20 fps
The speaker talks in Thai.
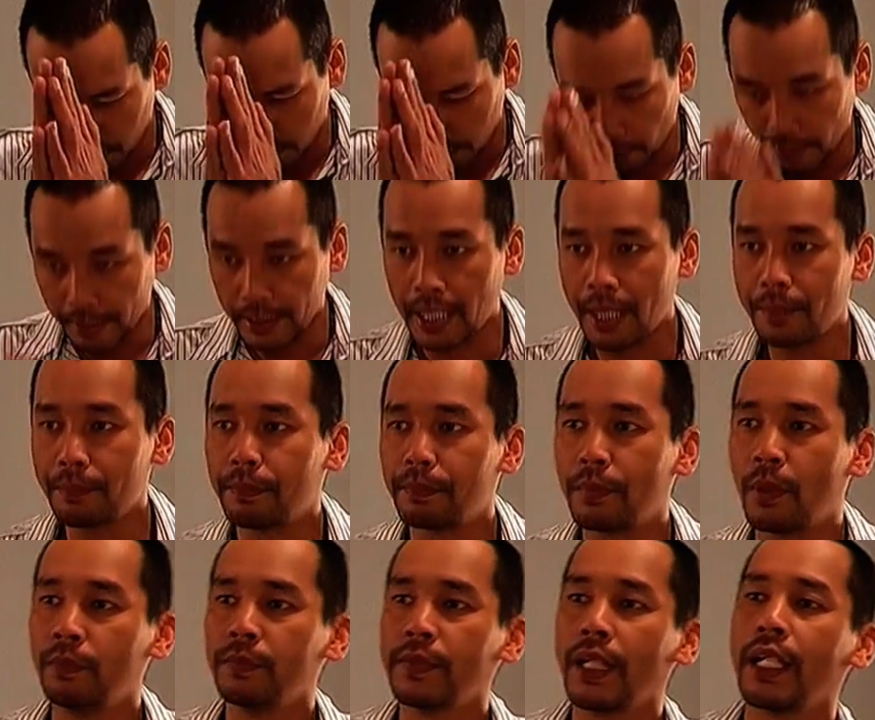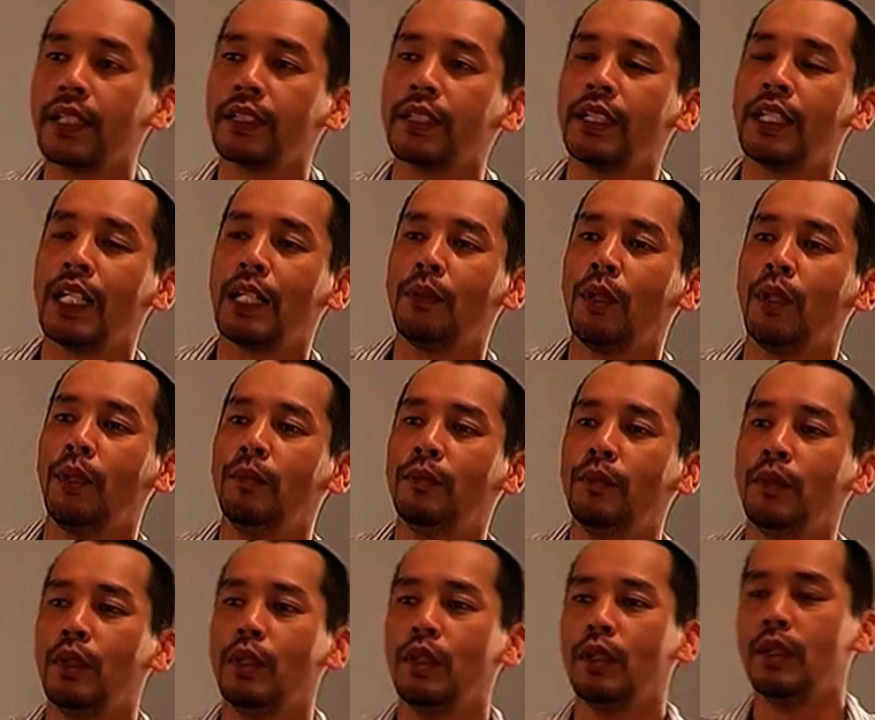สวัสดีครับผมเท่งกระเทิงครับ ผม
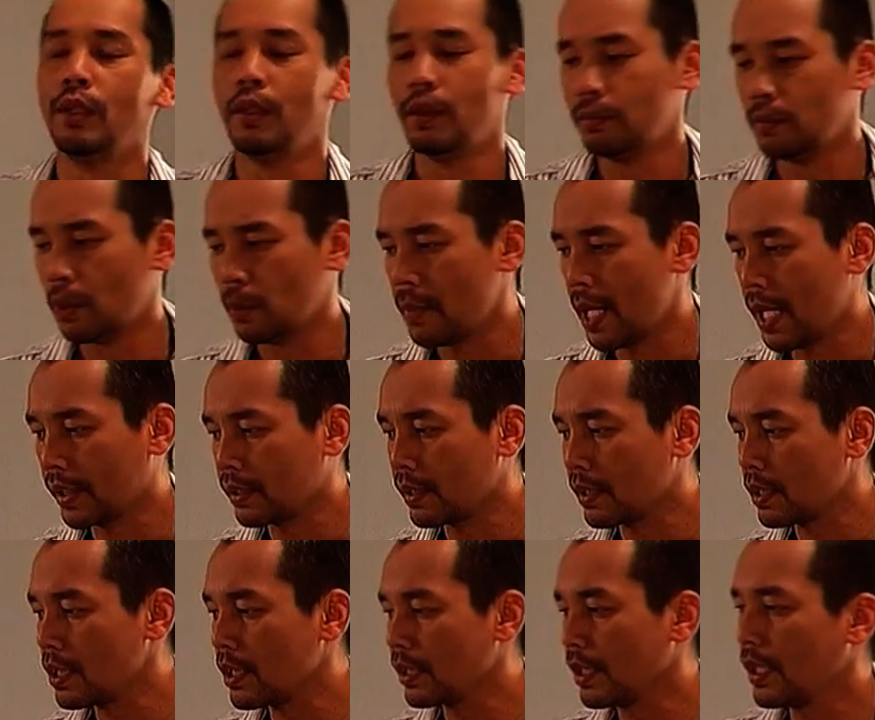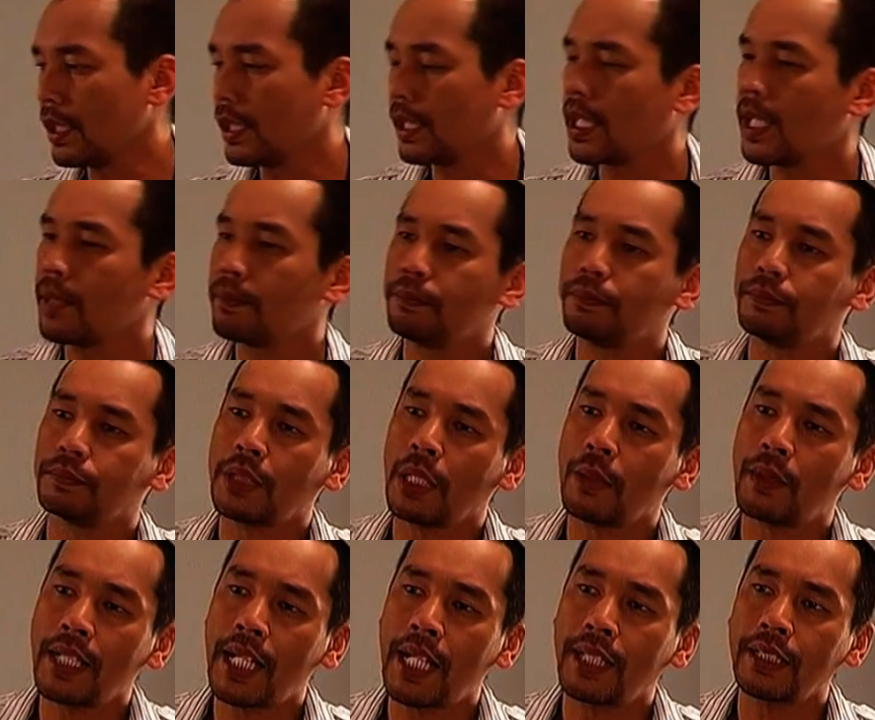บทบาทในเรื่องนี้แหละครับ เท
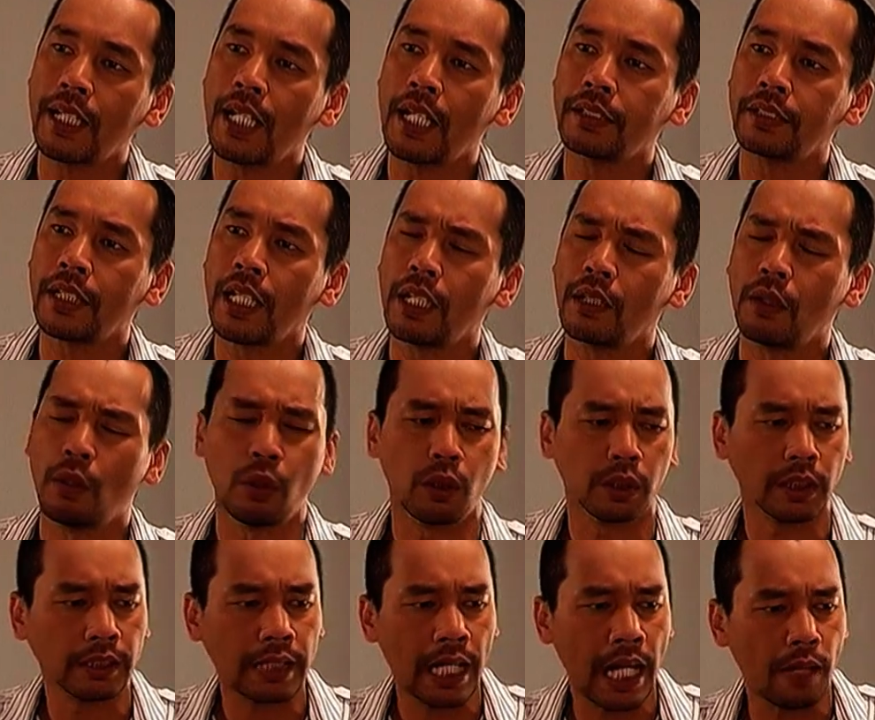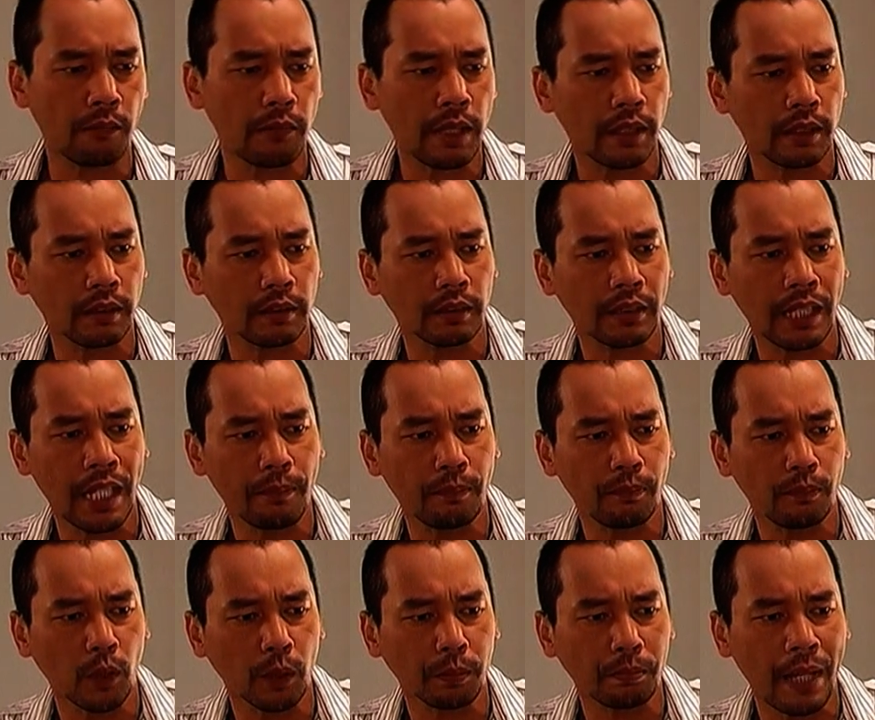วดาท่ายเท่งโอ้โห ถ้าถามว่ารับ
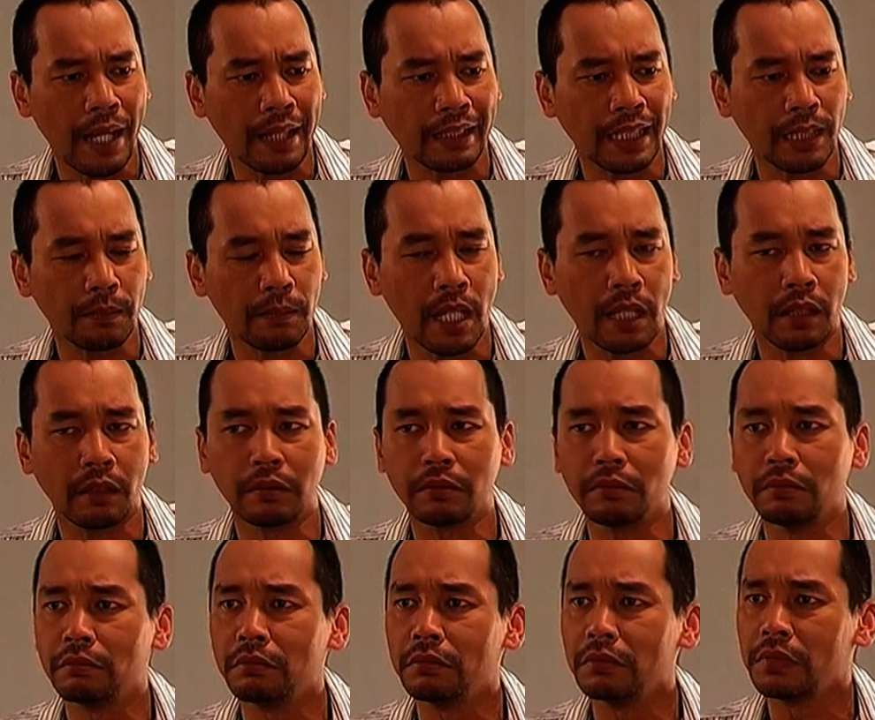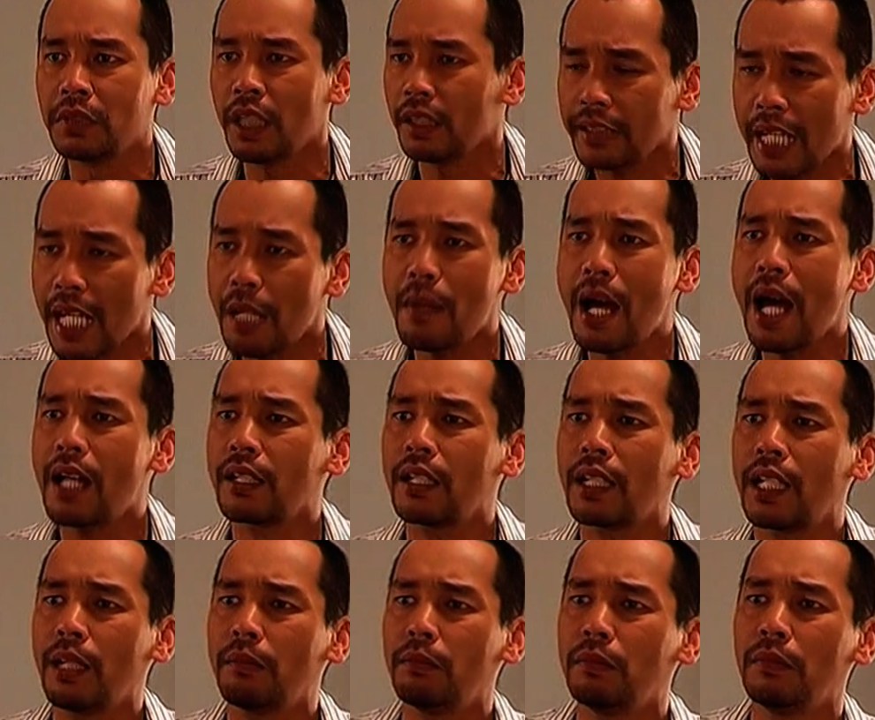บทบาทอะไรบ้าง เยอะแยะมากเลย
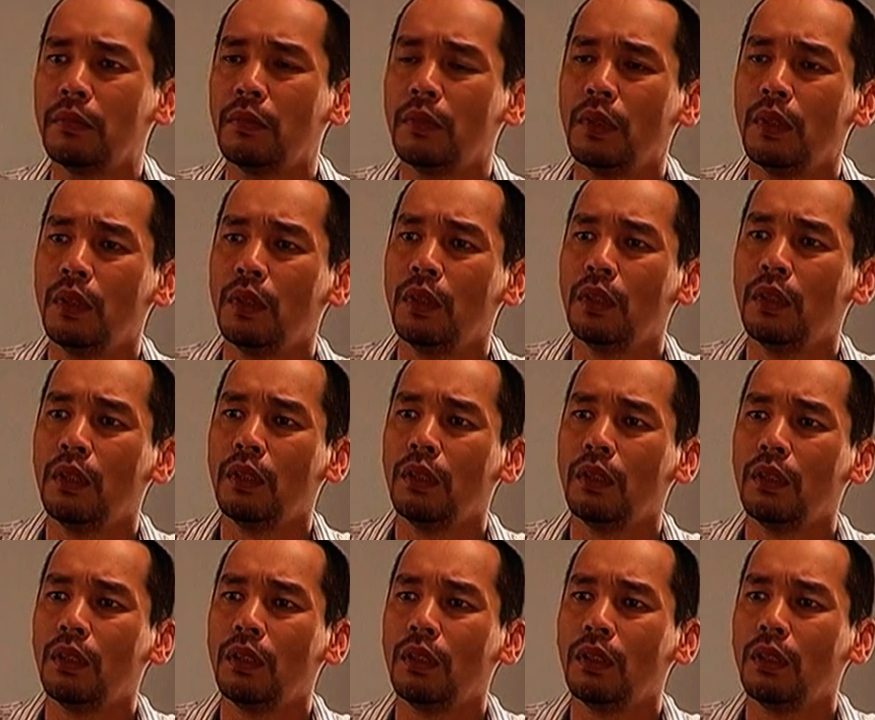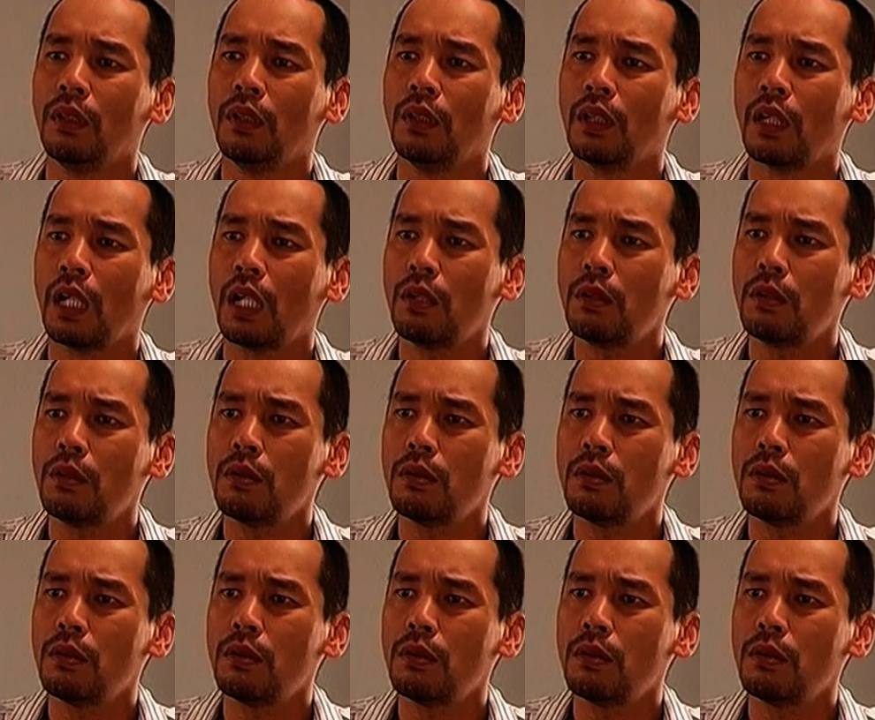ครับเขา